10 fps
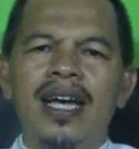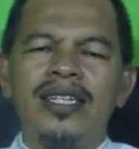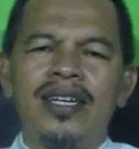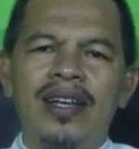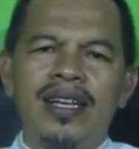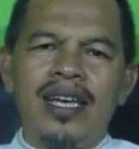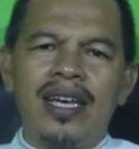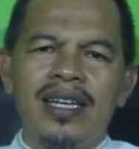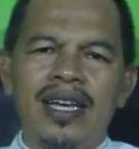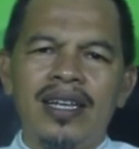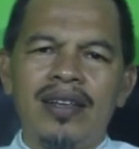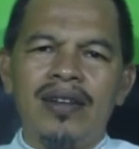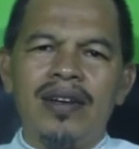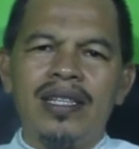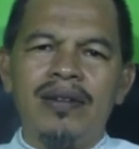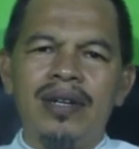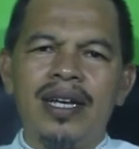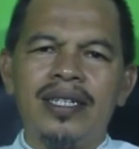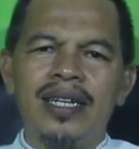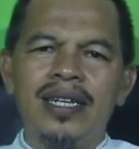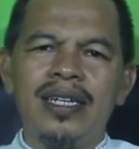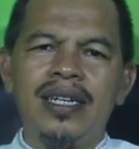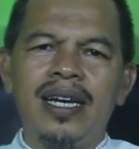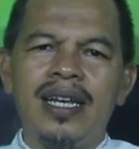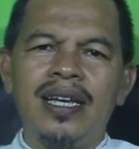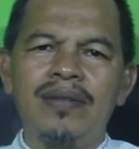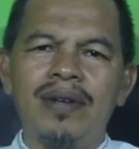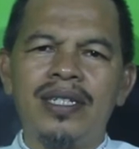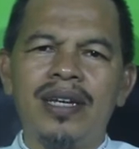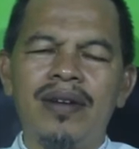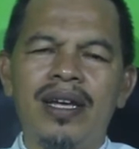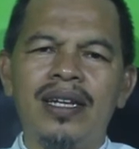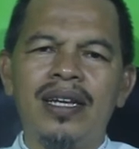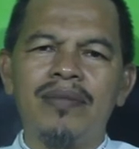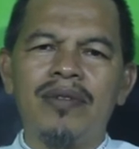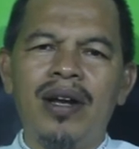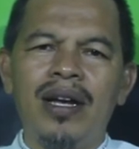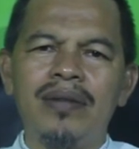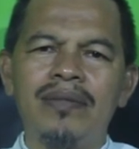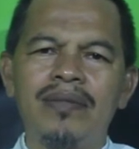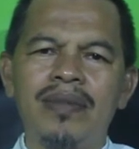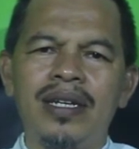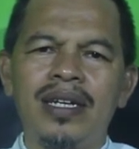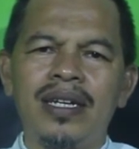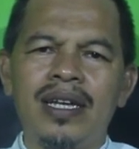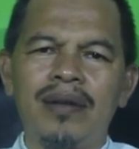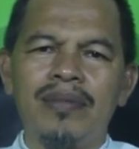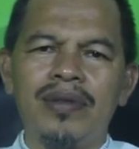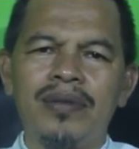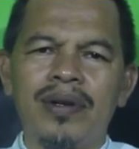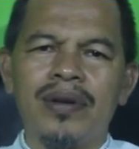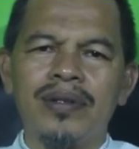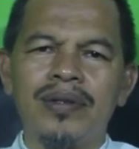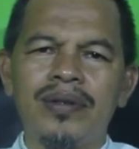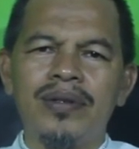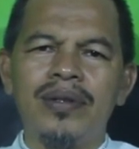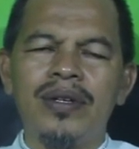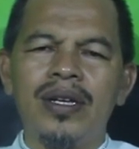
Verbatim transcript: Asyhadu an la ilaha illallah wa syarikalah wa asyhadu anna Muhammadan abdu wa rasuluh.